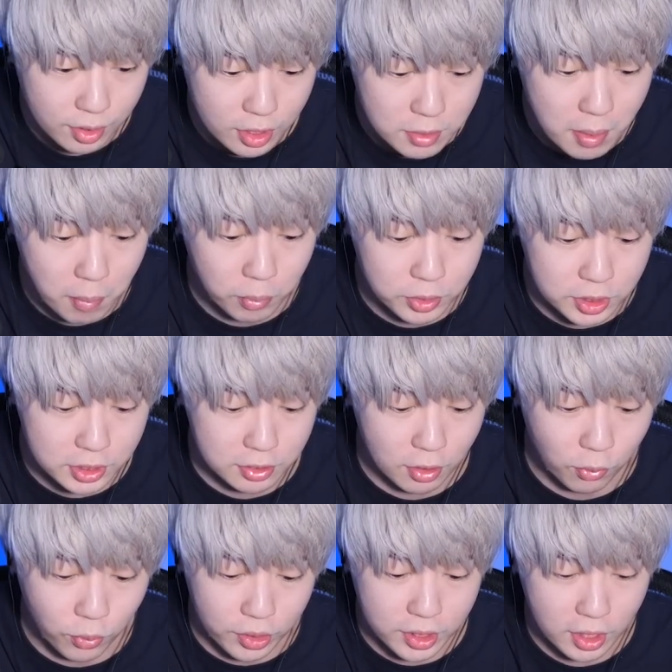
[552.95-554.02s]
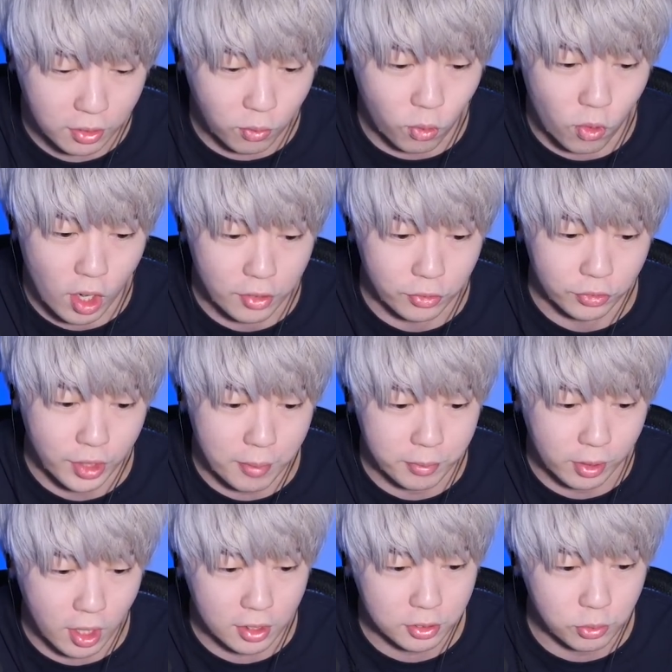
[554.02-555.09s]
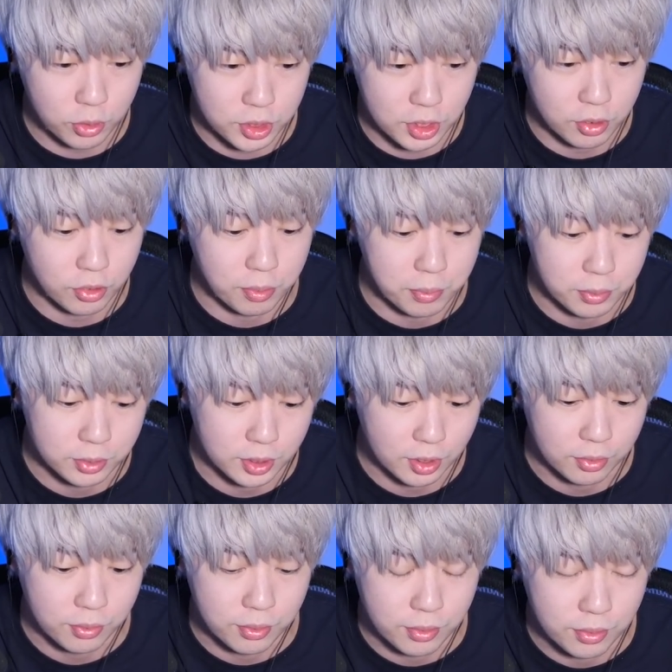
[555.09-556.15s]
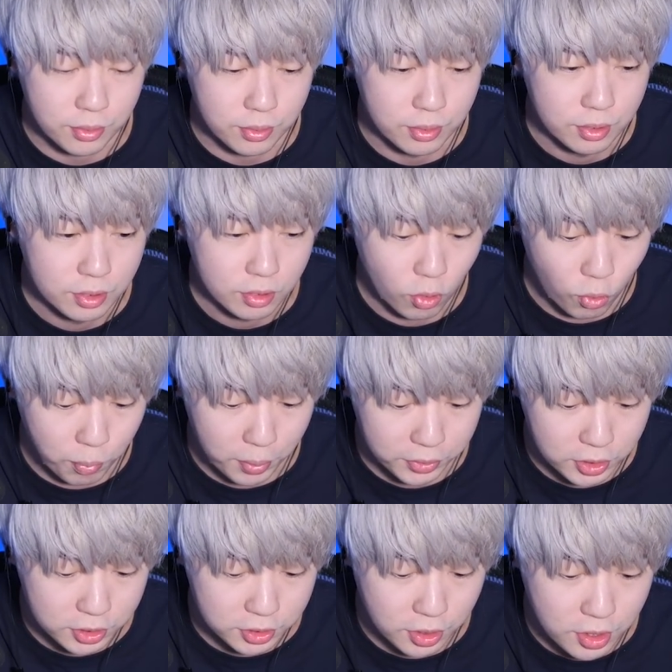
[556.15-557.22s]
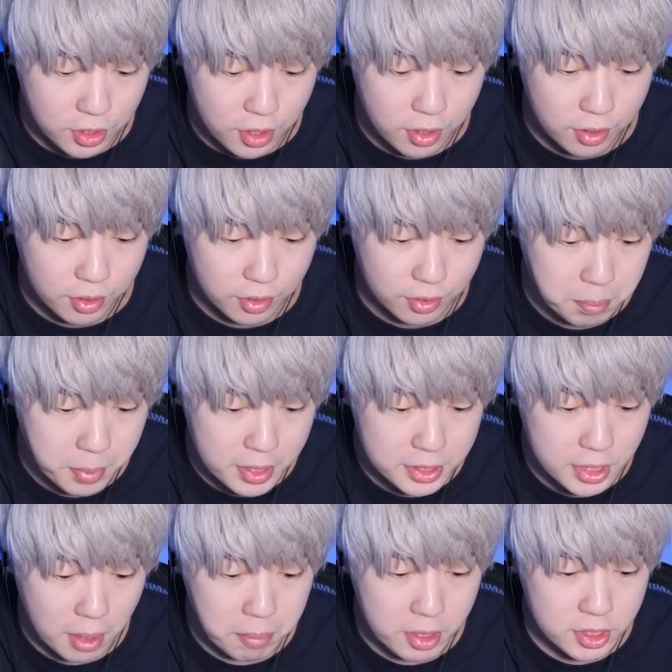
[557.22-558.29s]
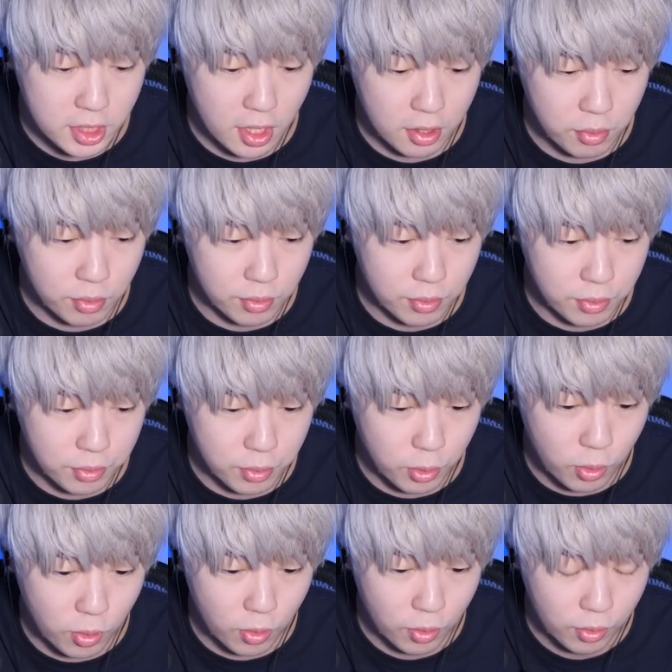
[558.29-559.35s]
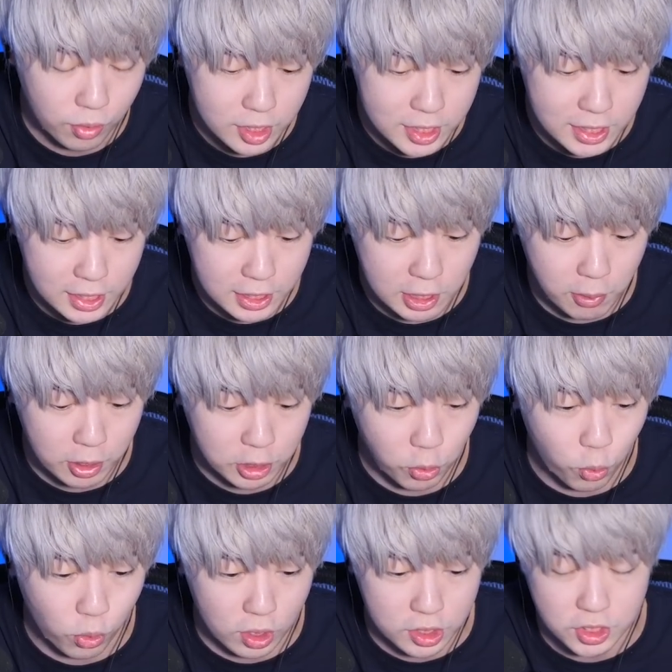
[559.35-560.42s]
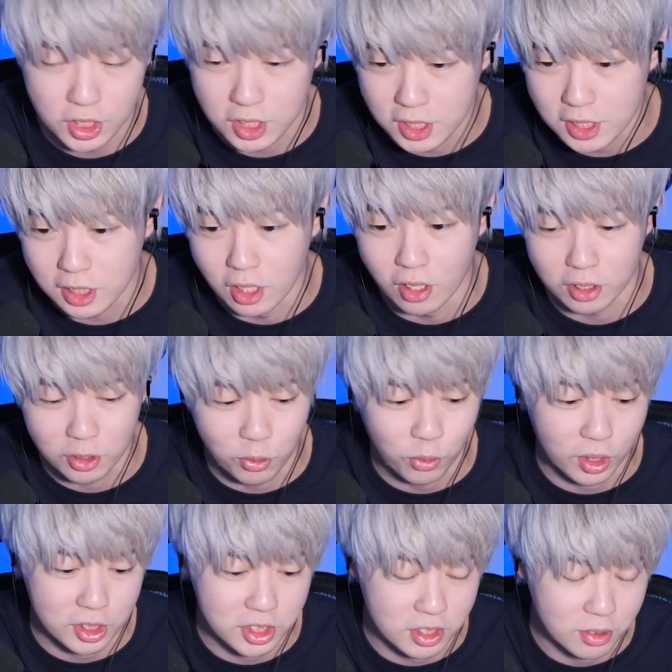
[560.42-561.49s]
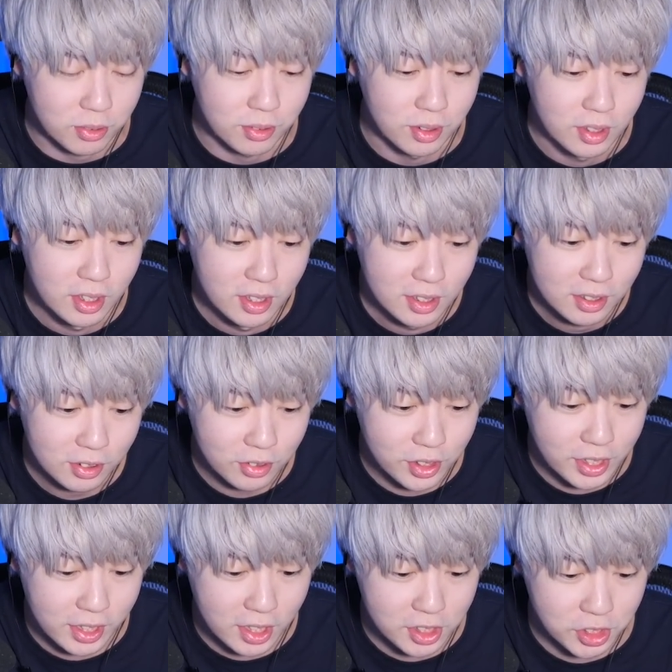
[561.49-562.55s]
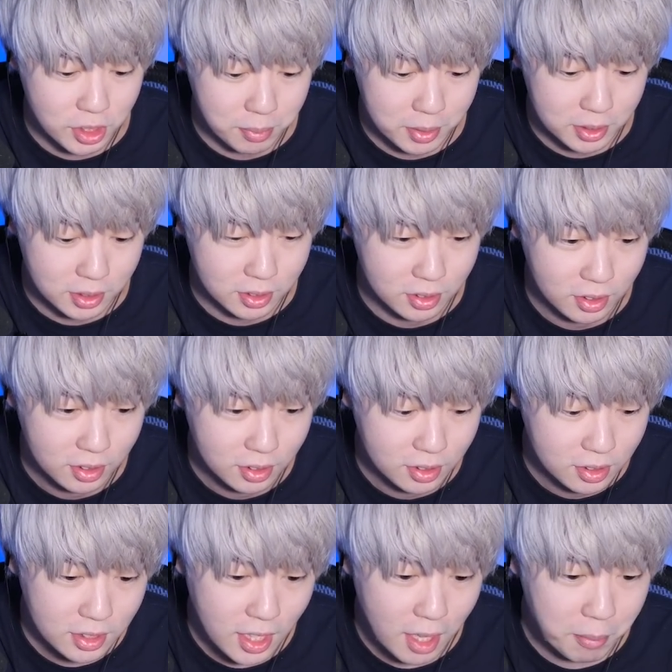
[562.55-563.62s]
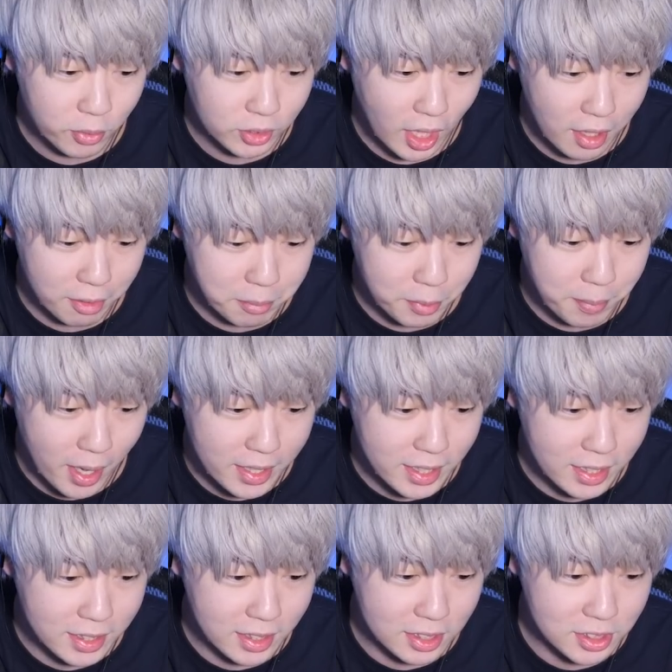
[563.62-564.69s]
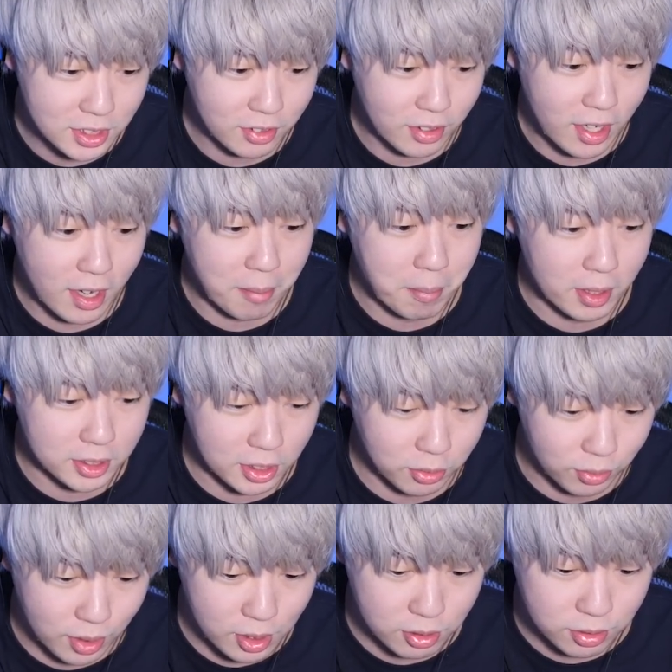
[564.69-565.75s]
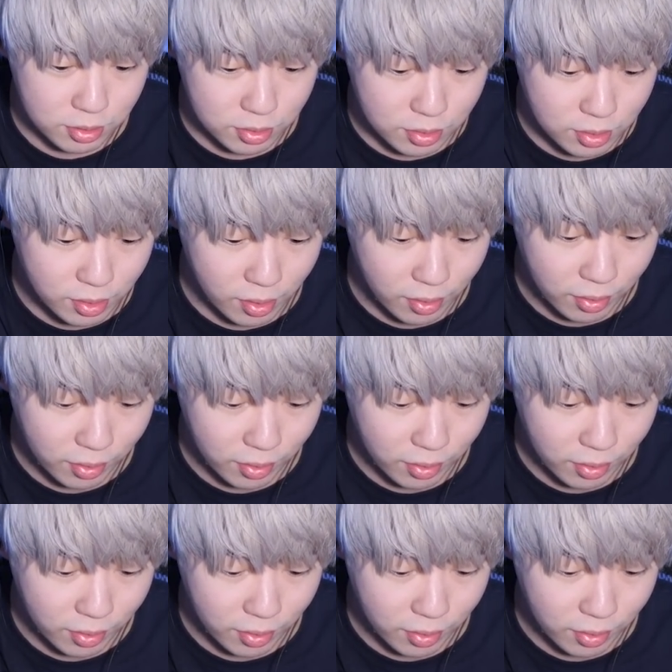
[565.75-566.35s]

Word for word: 今も実はこれ結構あの多分カットしてると思うんですけどおバティスタいいねめちゃめちゃあのー、引いては強化して引いては強化してを繰り返してますいやもう頼むバリア引かしてくれマチャドナイス